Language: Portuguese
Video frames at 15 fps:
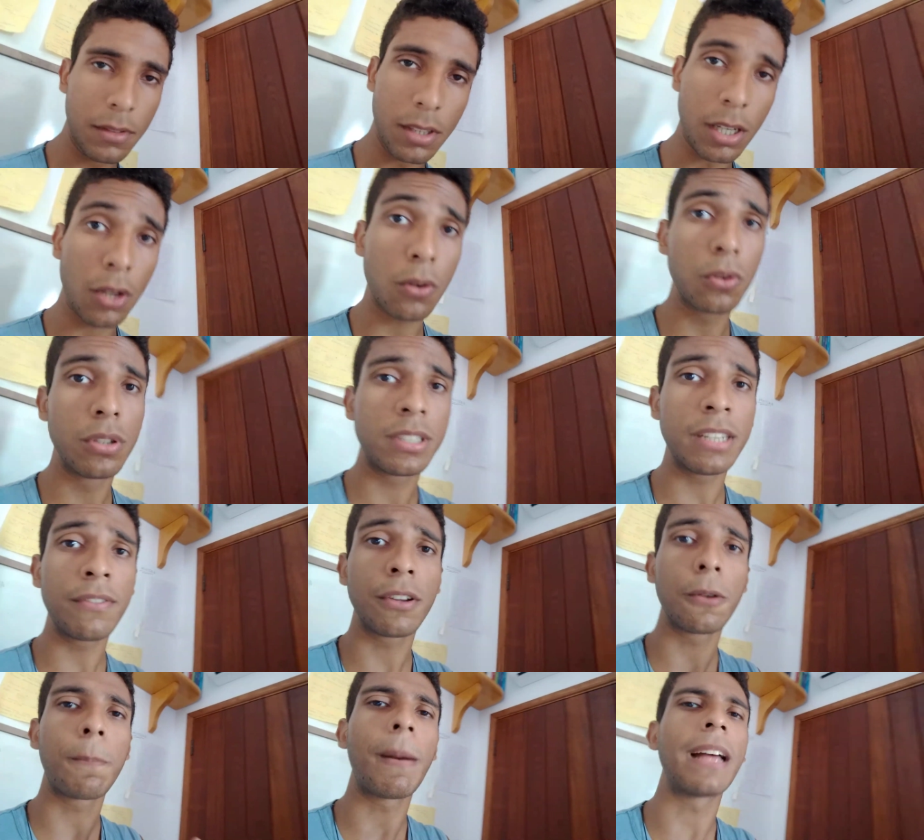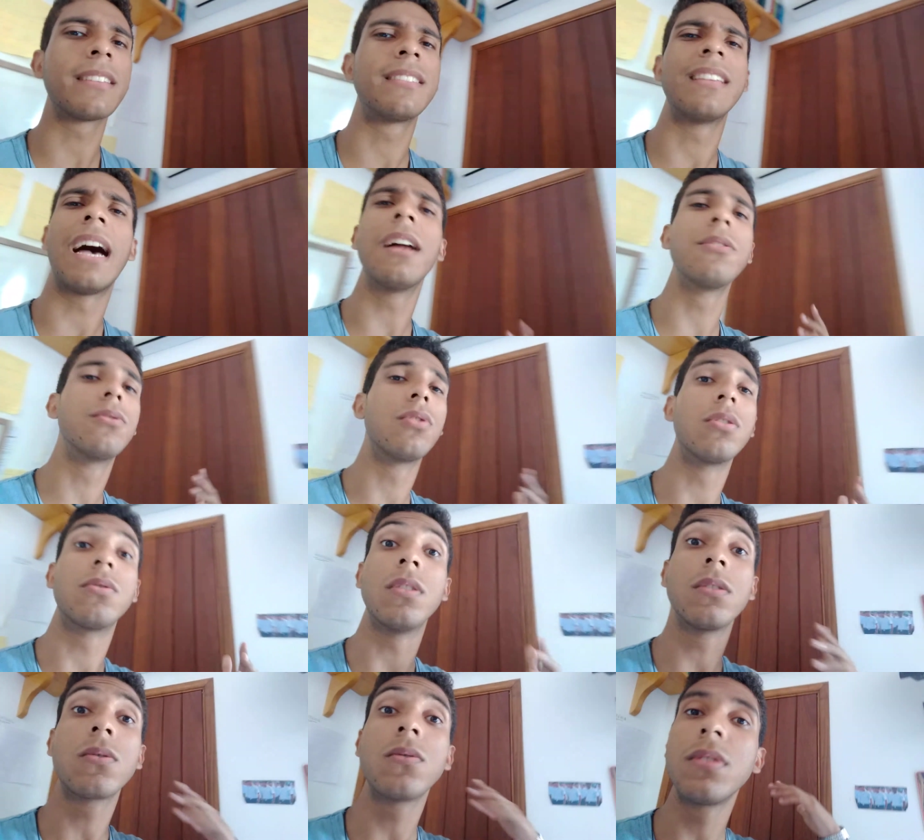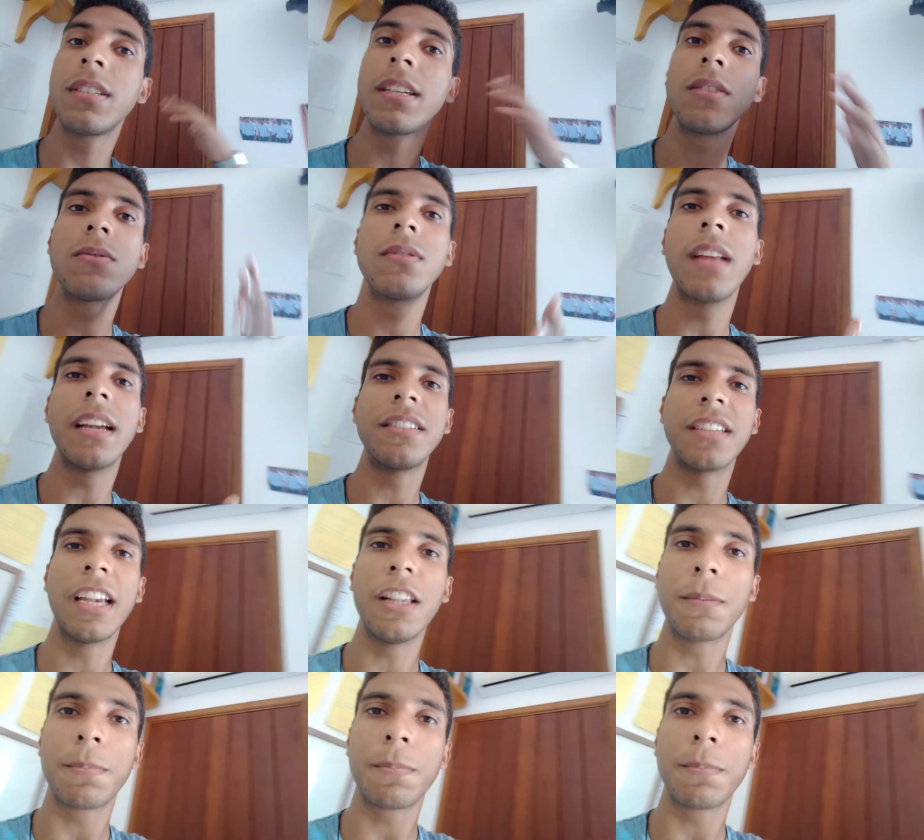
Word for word: Inclusive, ano passado, nos outros anos, eu não consegui estudar direito,